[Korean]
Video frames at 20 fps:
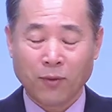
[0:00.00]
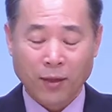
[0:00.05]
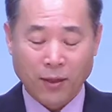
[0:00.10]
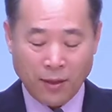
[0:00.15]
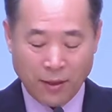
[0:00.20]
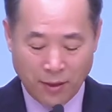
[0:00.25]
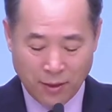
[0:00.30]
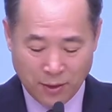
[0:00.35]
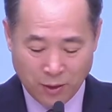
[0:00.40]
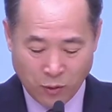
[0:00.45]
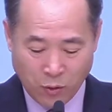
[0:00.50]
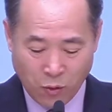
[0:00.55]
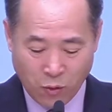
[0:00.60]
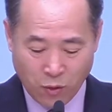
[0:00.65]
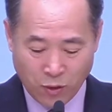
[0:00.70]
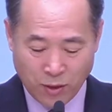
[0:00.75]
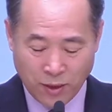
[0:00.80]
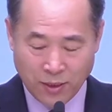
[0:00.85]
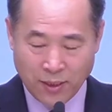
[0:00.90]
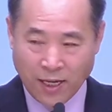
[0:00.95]
그래서
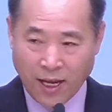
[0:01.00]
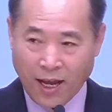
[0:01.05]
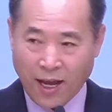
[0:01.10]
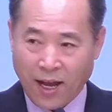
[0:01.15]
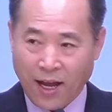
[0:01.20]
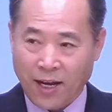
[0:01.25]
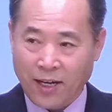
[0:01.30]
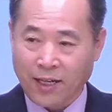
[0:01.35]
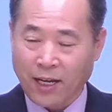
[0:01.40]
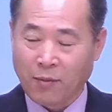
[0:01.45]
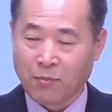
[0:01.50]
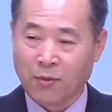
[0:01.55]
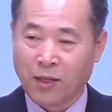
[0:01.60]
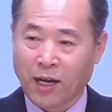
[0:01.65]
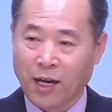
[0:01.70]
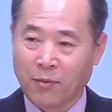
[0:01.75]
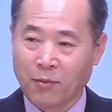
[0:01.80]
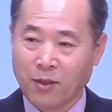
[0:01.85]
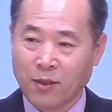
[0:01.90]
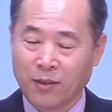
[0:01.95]
그것을 잘
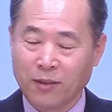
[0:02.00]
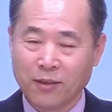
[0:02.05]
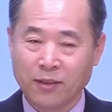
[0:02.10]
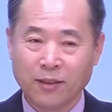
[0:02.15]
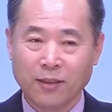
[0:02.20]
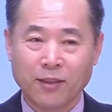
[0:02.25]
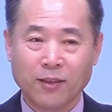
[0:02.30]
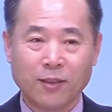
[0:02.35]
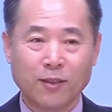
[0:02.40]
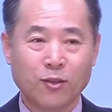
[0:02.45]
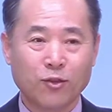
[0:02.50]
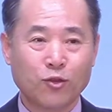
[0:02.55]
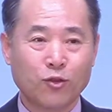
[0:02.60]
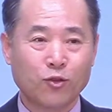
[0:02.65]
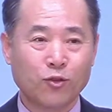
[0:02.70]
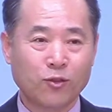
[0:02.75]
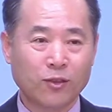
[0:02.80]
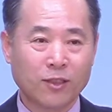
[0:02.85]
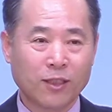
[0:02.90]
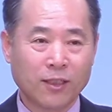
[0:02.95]
감당하면은
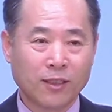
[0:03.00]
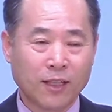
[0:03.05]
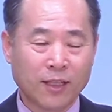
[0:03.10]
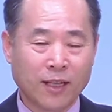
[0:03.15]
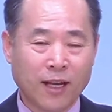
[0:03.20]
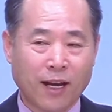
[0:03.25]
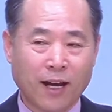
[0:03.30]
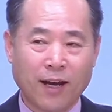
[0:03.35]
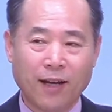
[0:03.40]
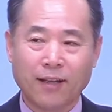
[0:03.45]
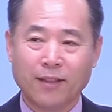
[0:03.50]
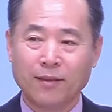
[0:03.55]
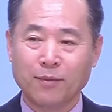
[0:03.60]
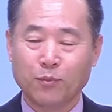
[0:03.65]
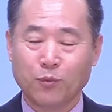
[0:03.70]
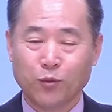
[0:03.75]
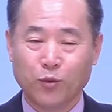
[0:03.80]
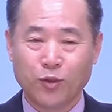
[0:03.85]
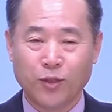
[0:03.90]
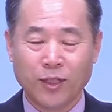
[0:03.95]
충성되다,
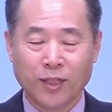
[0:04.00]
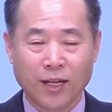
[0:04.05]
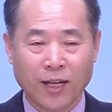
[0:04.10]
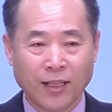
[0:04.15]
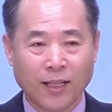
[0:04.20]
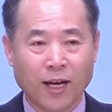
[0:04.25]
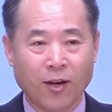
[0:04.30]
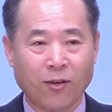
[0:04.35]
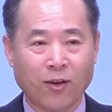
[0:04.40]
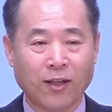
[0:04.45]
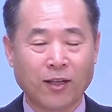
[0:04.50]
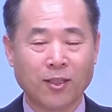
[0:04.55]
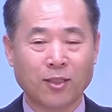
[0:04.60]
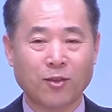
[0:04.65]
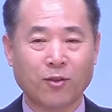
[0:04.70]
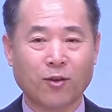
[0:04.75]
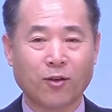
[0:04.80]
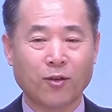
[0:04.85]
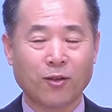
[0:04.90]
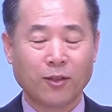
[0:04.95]
부지런하다고 하는
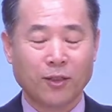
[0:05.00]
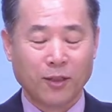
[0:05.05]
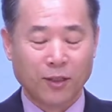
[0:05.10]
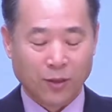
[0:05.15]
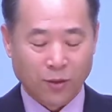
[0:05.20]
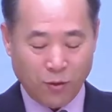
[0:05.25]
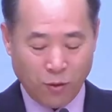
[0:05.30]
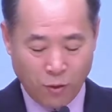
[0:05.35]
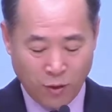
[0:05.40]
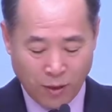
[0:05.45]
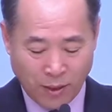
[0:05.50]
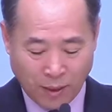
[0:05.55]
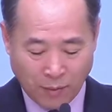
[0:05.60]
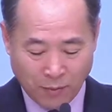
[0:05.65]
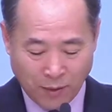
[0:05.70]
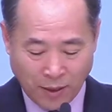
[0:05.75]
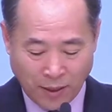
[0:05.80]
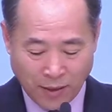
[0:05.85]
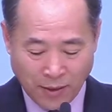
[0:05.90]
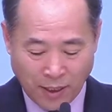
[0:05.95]
것이고 그거를
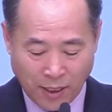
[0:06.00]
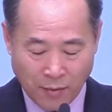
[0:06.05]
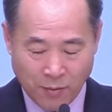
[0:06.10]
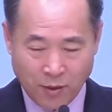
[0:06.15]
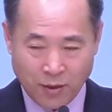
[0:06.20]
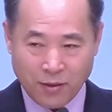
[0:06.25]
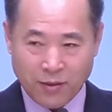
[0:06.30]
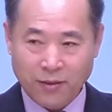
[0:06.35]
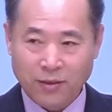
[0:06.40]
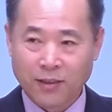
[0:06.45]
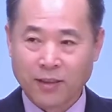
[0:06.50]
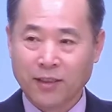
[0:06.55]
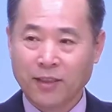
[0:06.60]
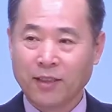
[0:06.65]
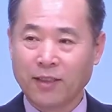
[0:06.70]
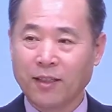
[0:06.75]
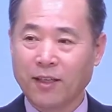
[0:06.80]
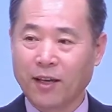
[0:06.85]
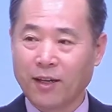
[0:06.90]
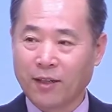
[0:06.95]
감당하지 않으면
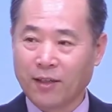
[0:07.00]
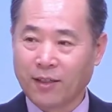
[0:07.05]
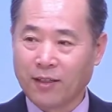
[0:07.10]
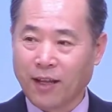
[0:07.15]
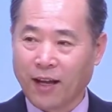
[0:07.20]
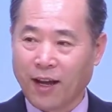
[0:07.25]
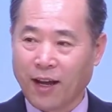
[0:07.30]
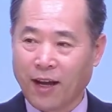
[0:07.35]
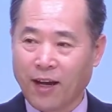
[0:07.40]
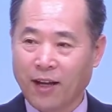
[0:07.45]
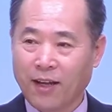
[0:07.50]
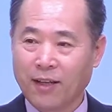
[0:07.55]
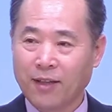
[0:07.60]
게으르다,